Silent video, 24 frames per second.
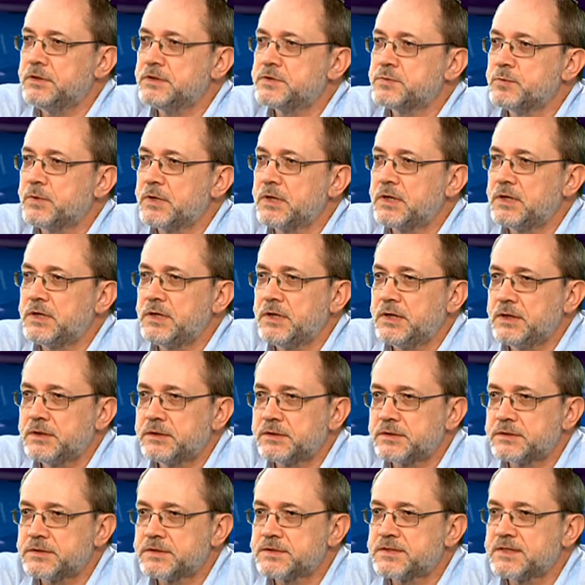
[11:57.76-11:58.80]
не
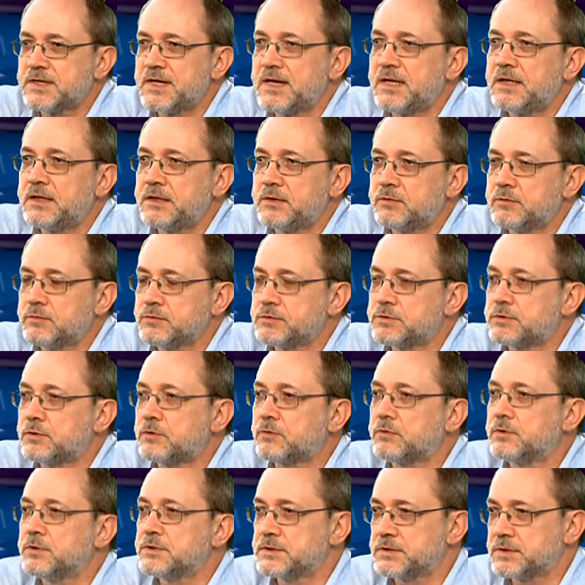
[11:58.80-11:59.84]
смогли социально
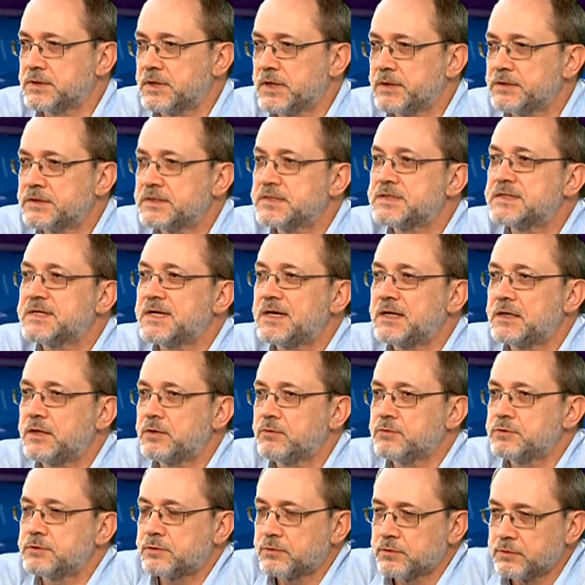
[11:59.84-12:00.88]
устроиться, о
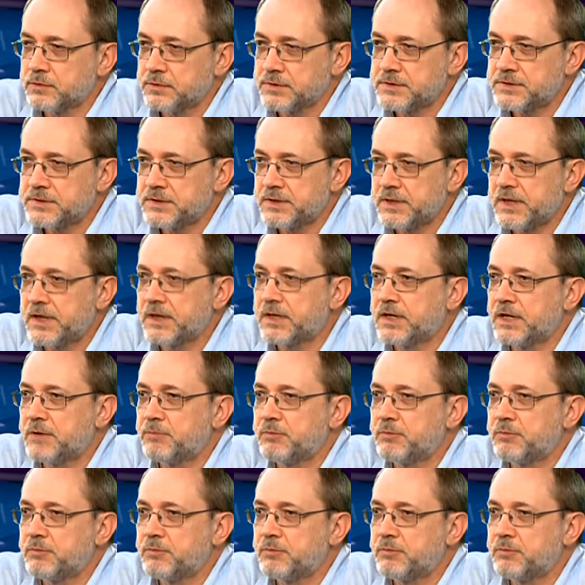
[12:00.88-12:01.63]
социальной устроенности, о